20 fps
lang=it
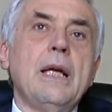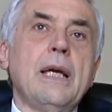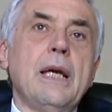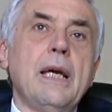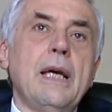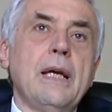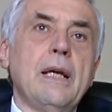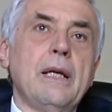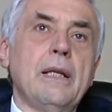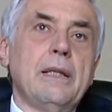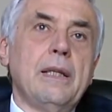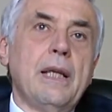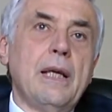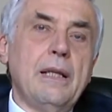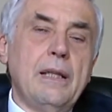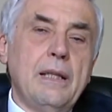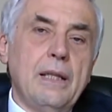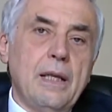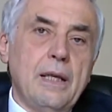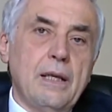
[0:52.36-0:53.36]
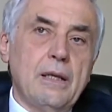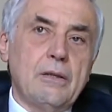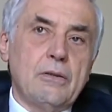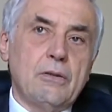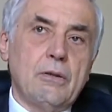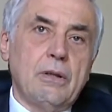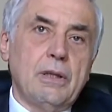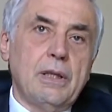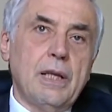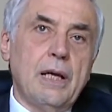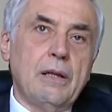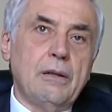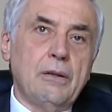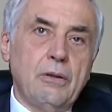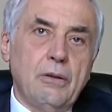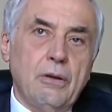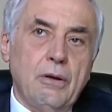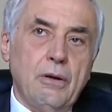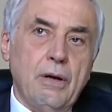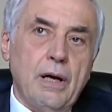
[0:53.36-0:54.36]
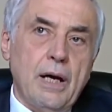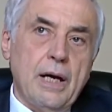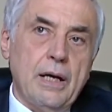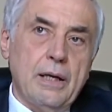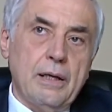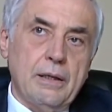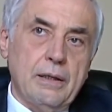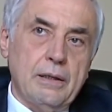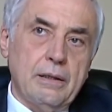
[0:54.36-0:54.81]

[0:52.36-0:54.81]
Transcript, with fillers: che eh, tende soltanto a,